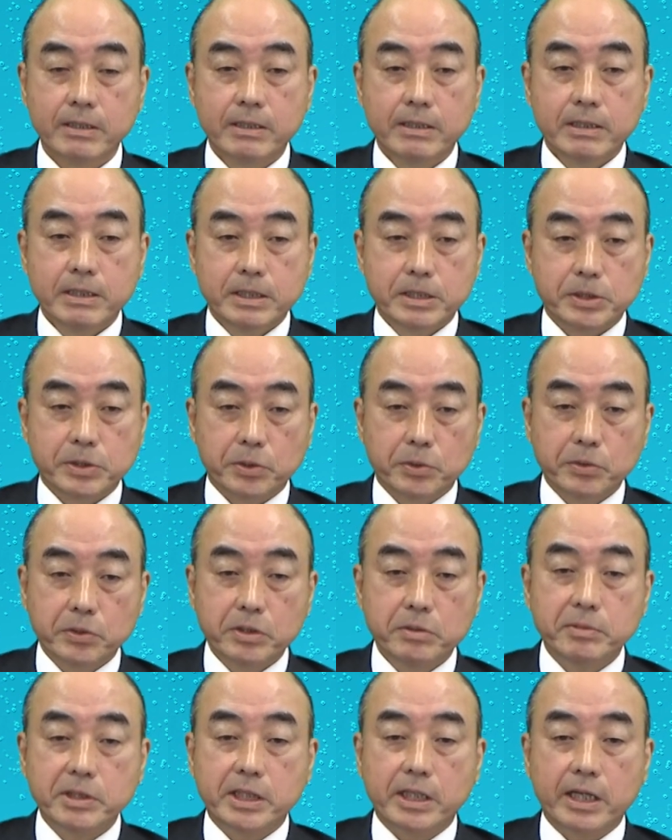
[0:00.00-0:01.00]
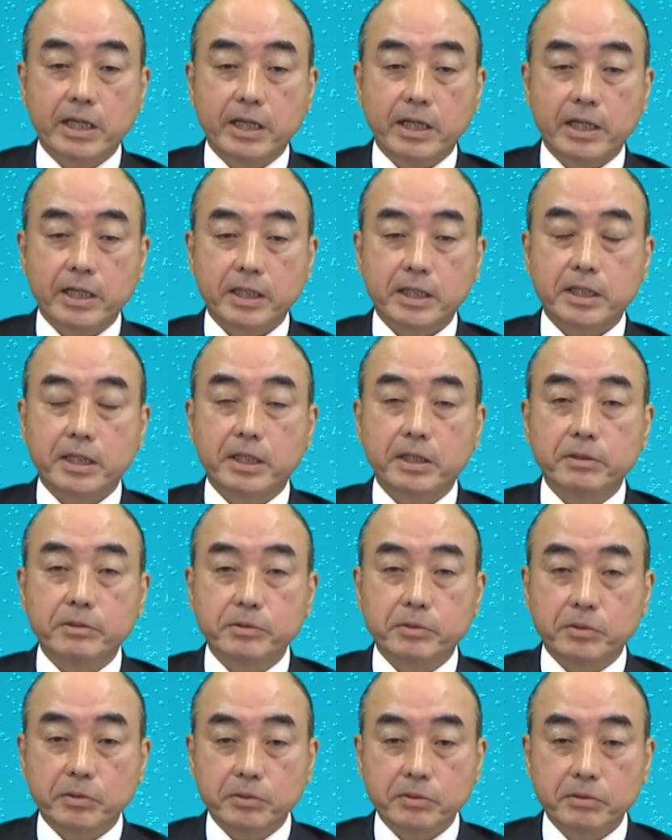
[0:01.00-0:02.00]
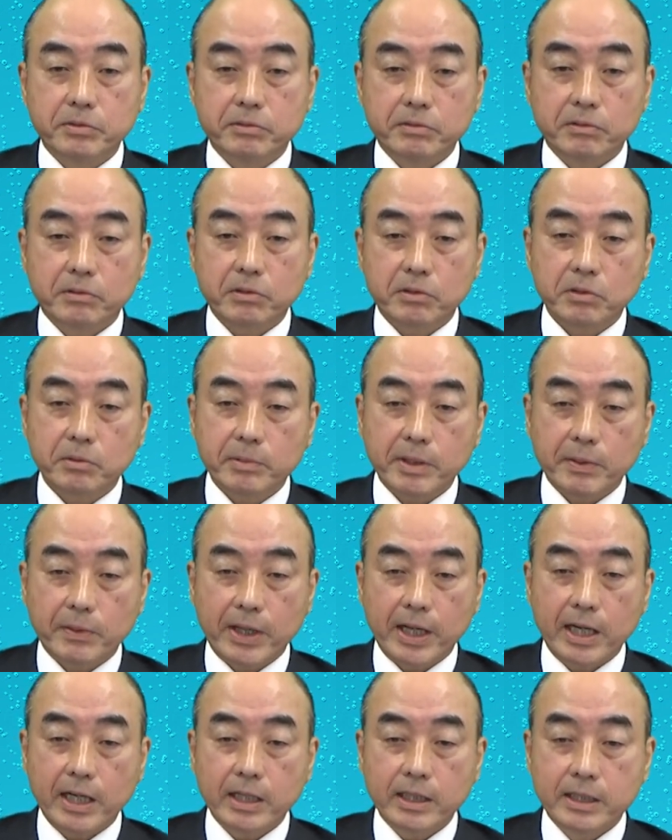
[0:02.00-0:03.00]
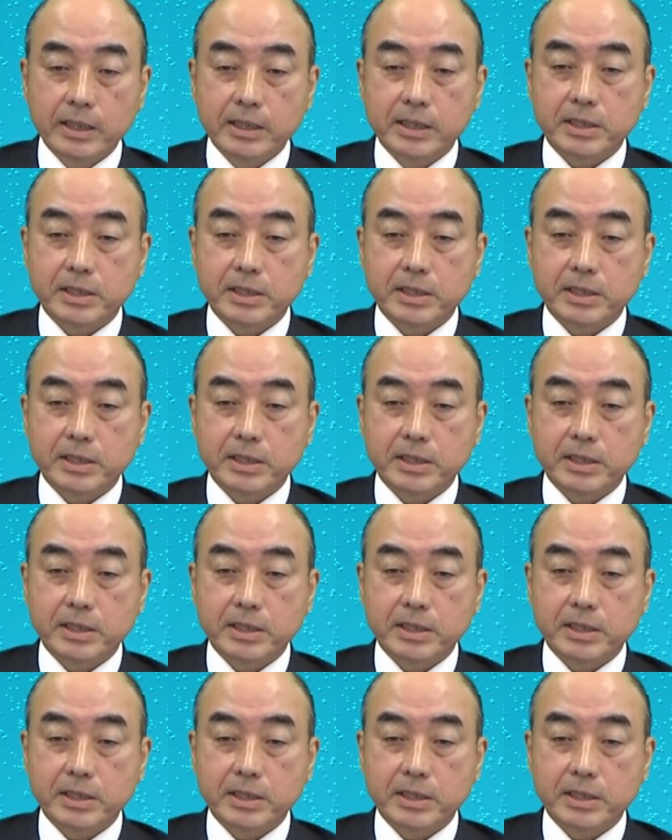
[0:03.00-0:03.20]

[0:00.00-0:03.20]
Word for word: その意味で、切るという言葉は、